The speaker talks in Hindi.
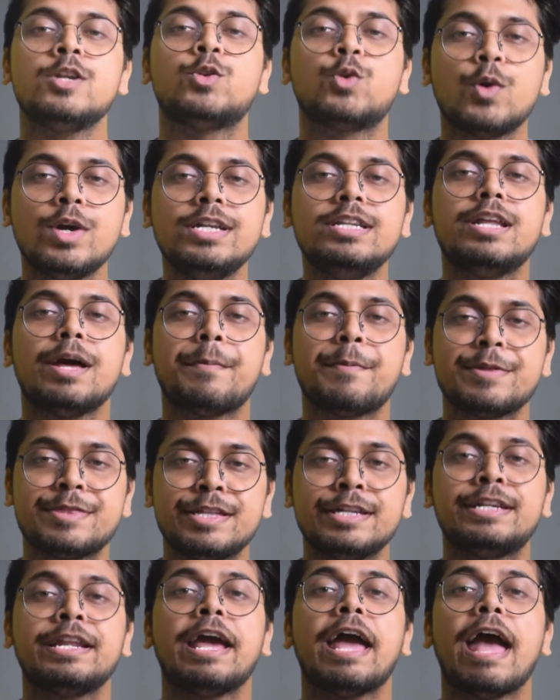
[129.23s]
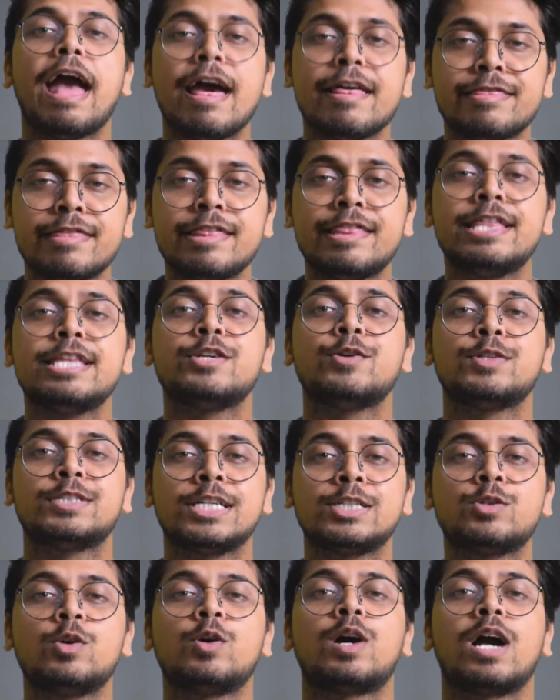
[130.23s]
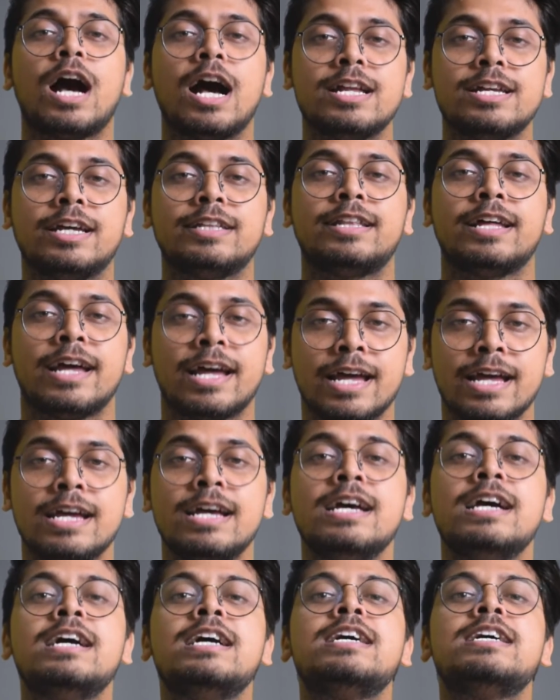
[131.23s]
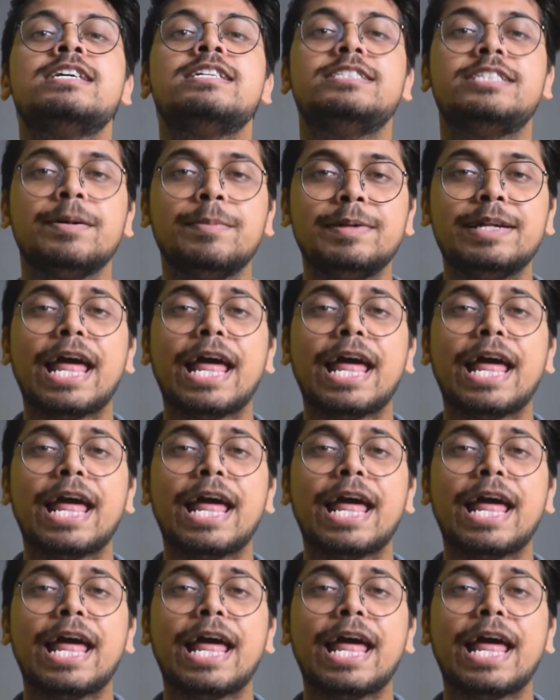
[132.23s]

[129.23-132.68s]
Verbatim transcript: ट्विन डेफिसिट ऐसे सिचुएशन को कहा जाता है जब